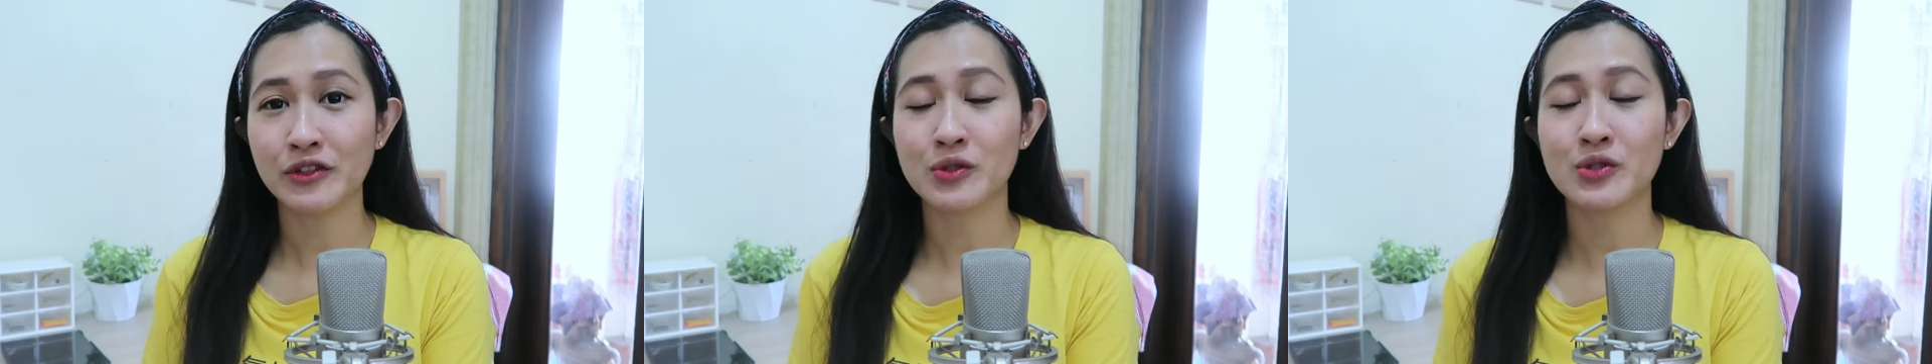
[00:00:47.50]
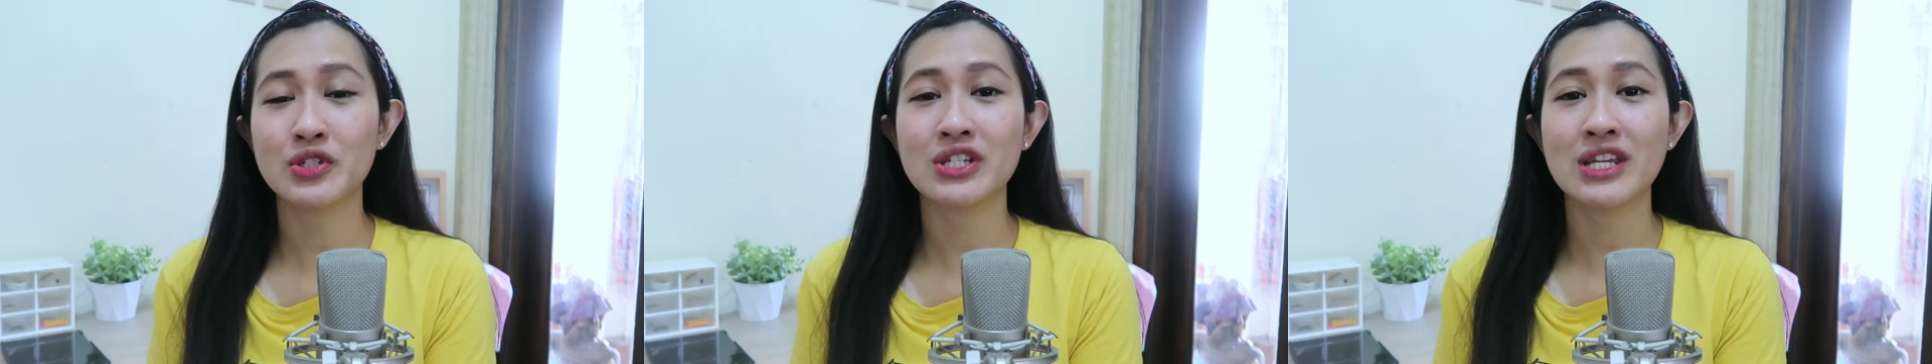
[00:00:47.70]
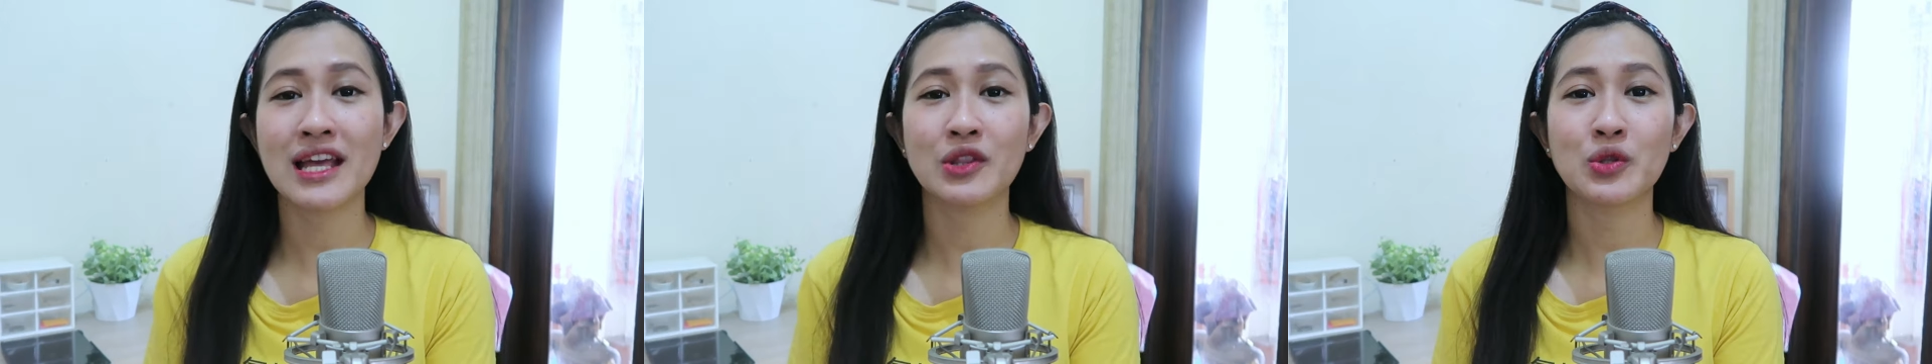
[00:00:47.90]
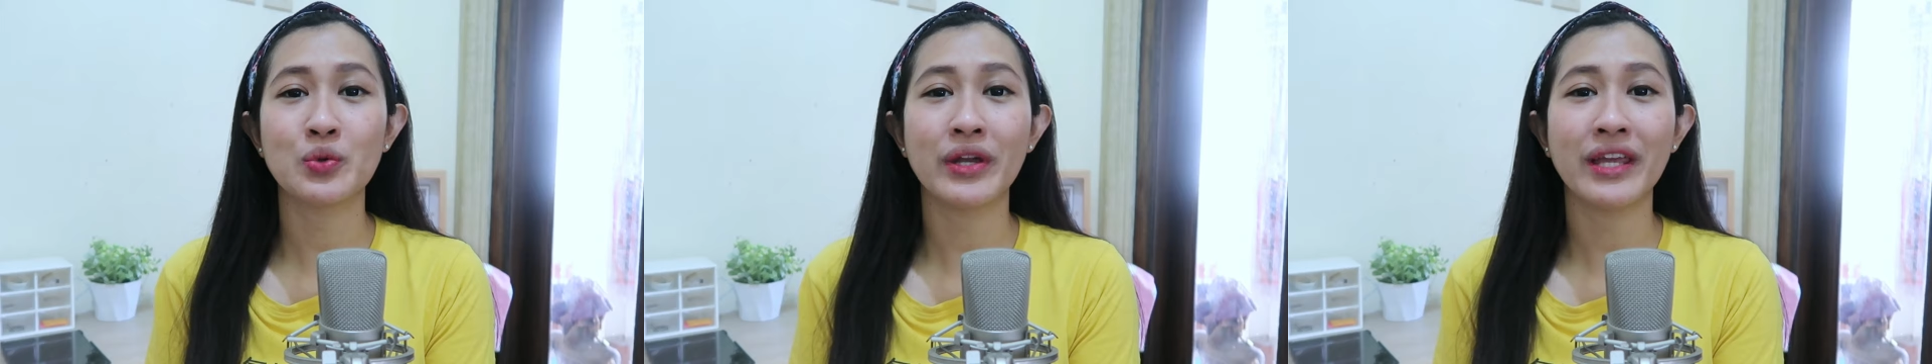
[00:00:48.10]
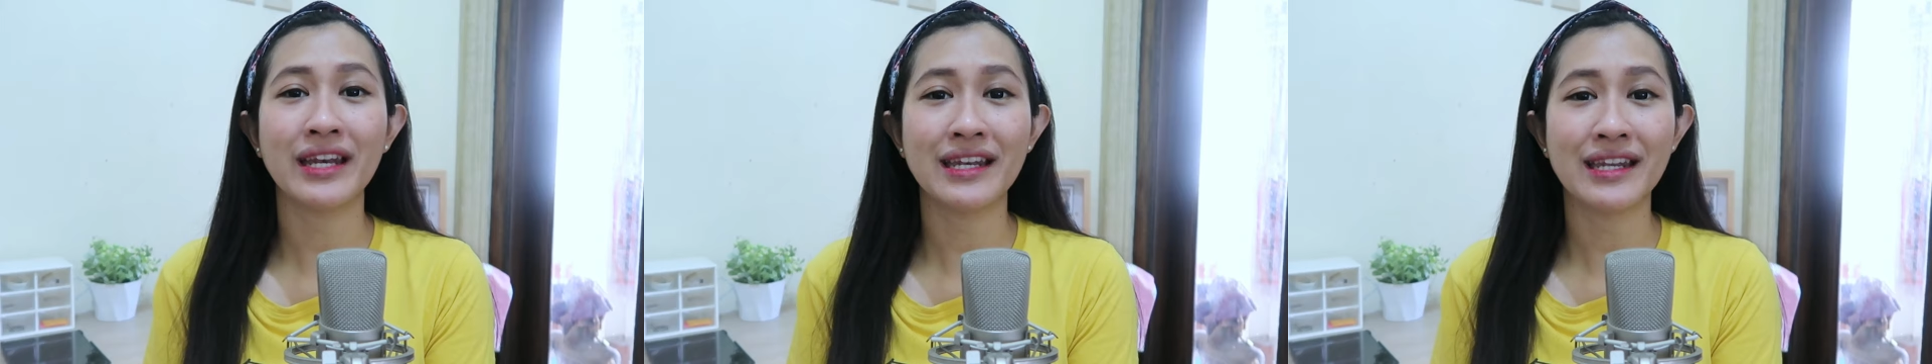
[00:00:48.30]
Terus
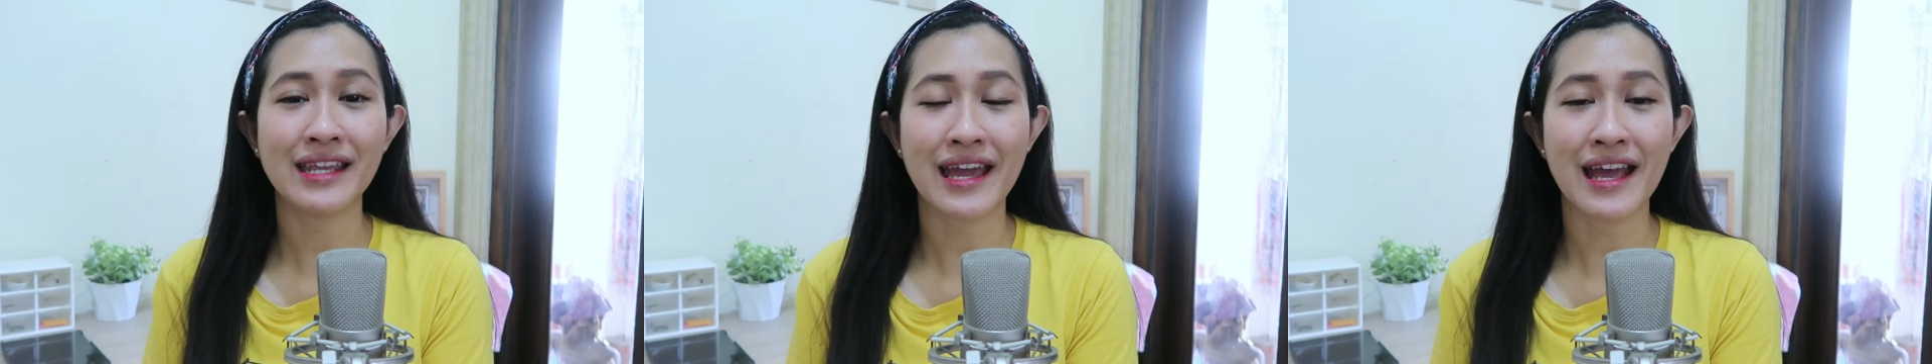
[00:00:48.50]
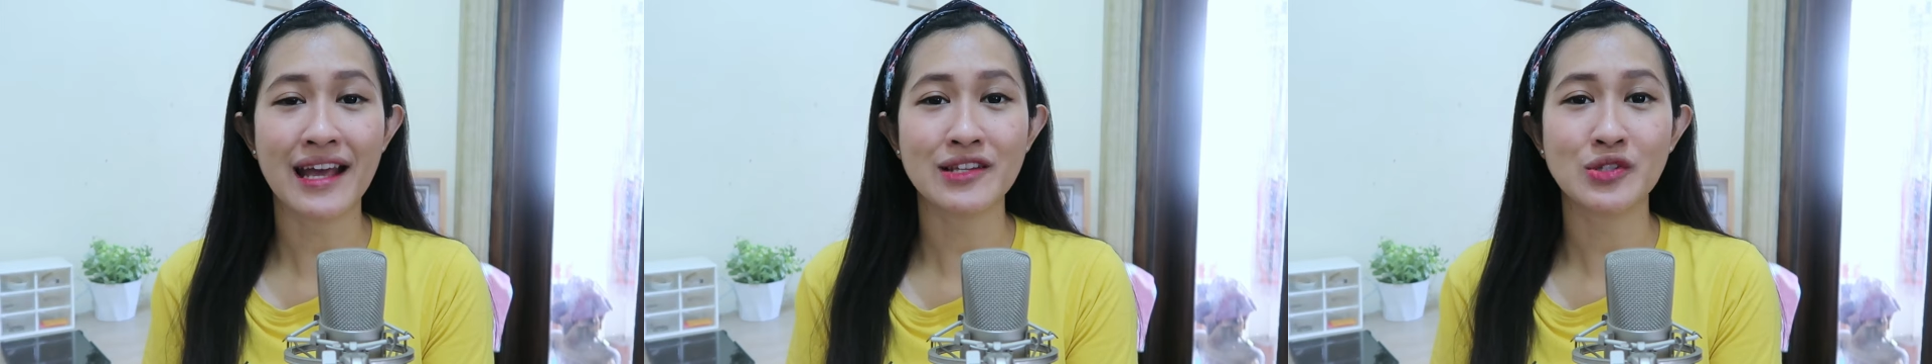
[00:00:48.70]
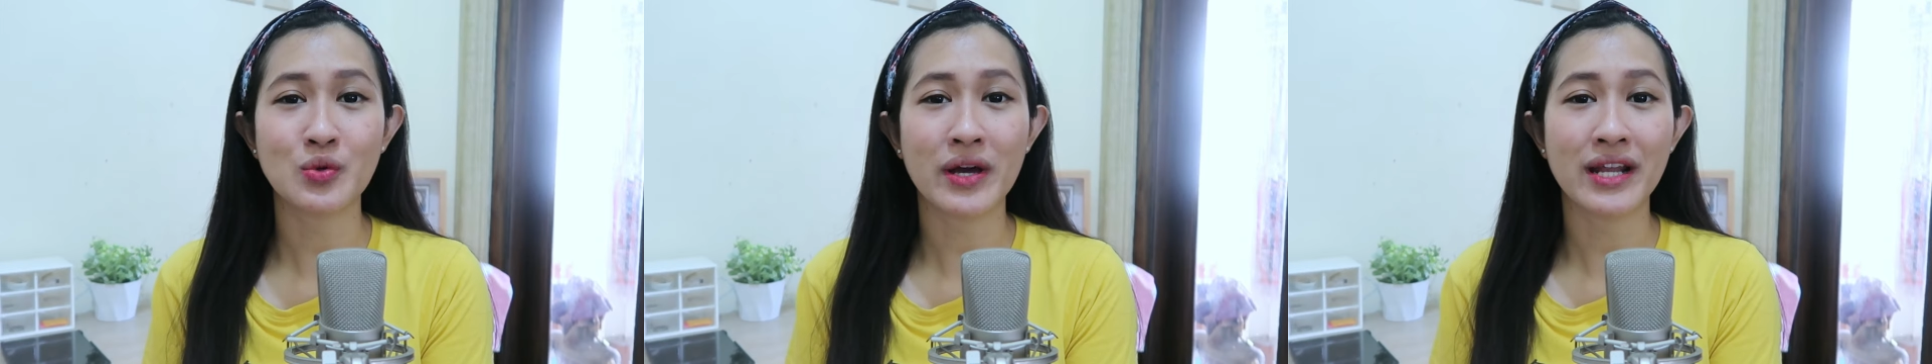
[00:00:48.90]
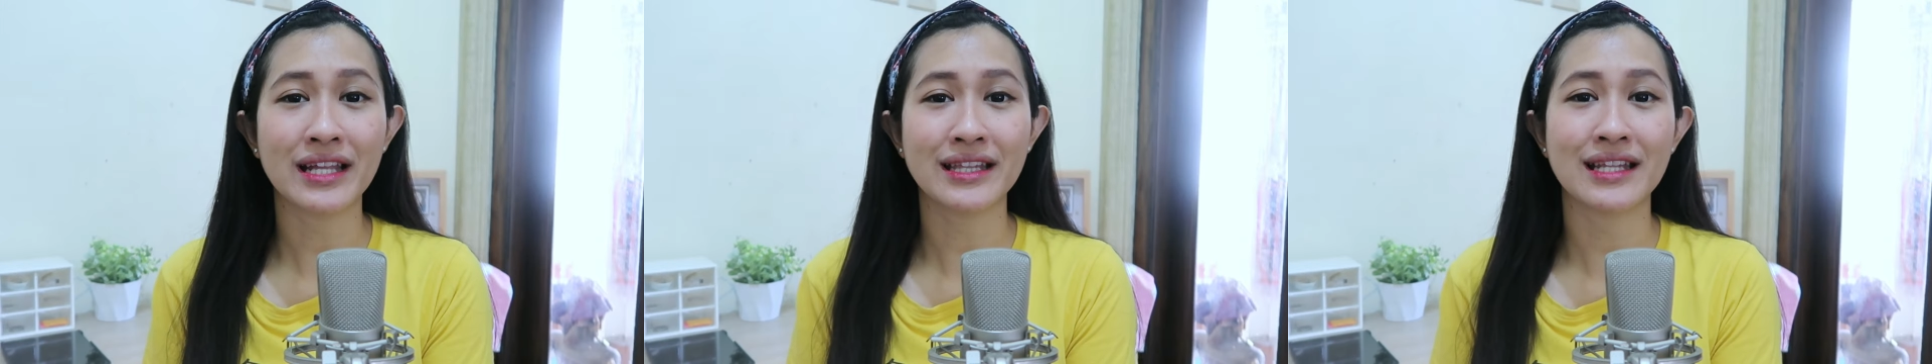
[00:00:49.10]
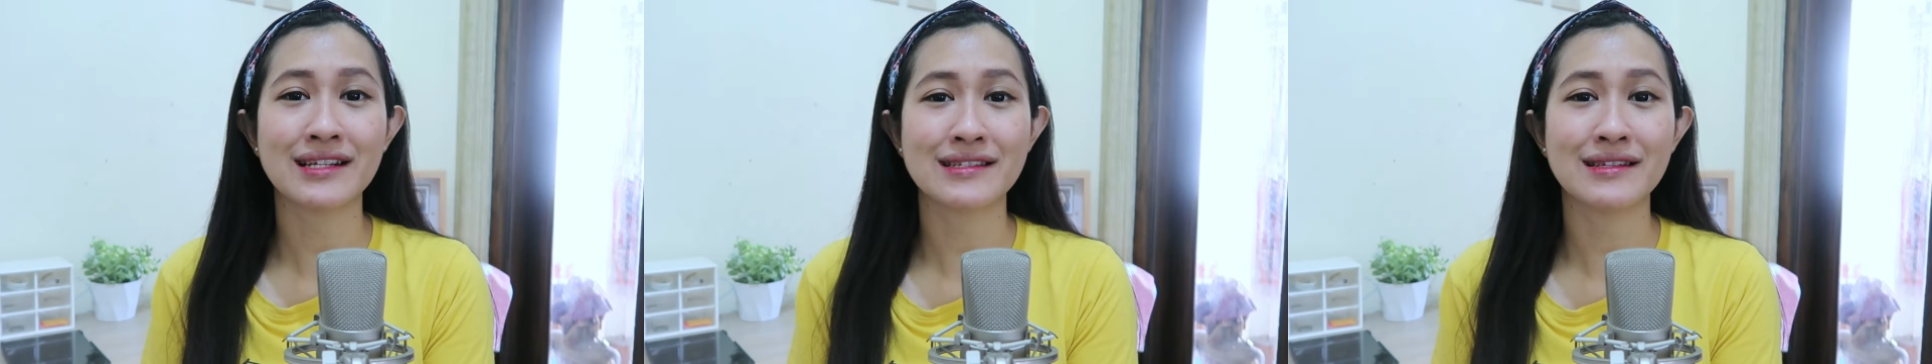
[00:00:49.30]
nyatuinnya
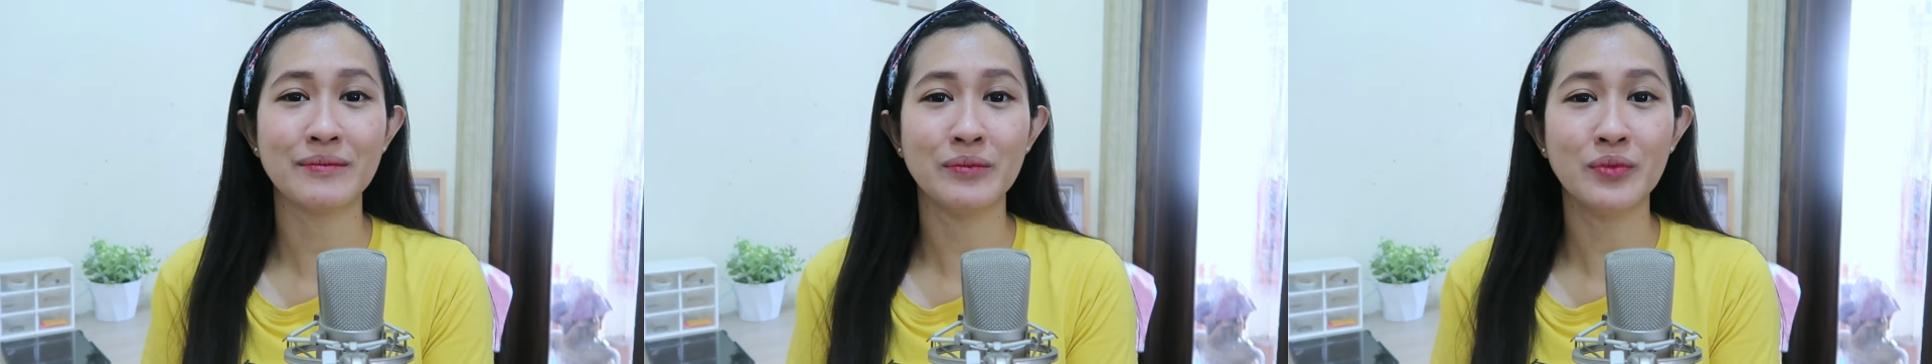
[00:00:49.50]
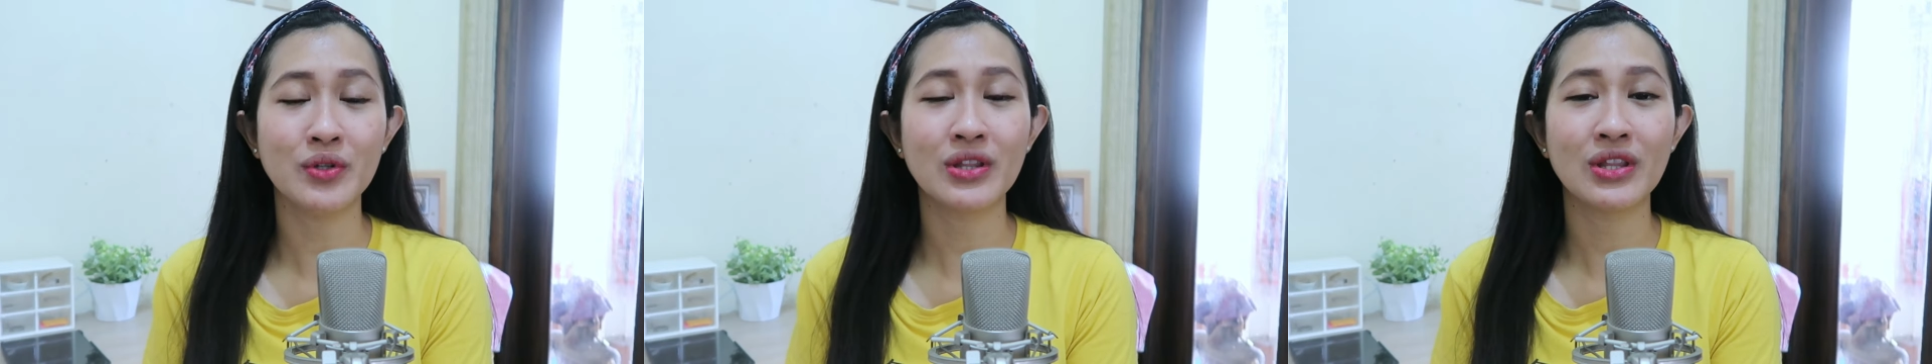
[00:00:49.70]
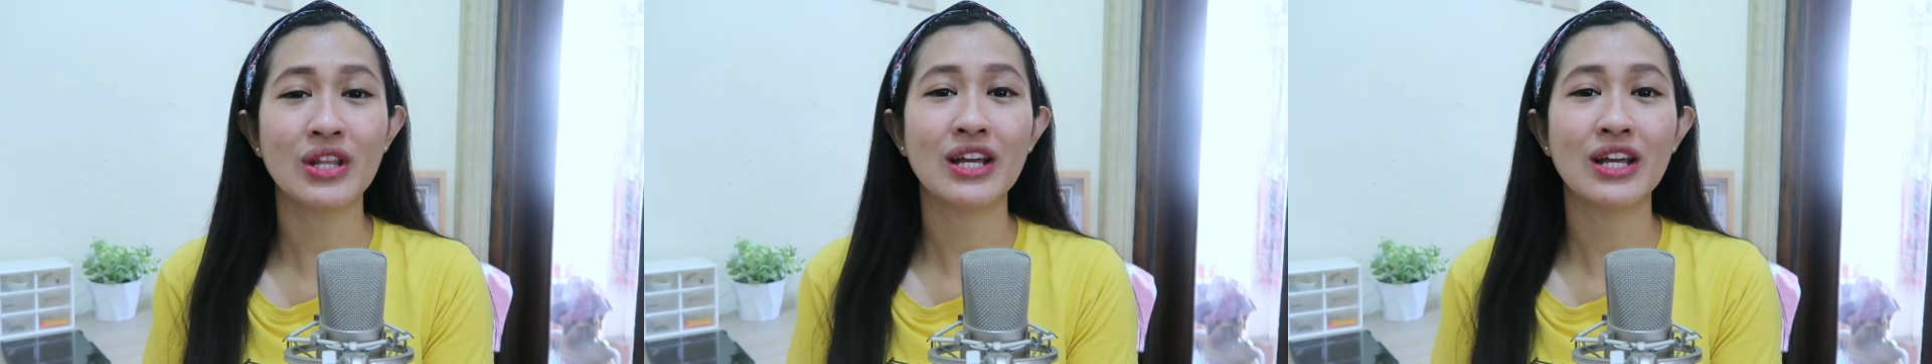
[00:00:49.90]
suara tersebut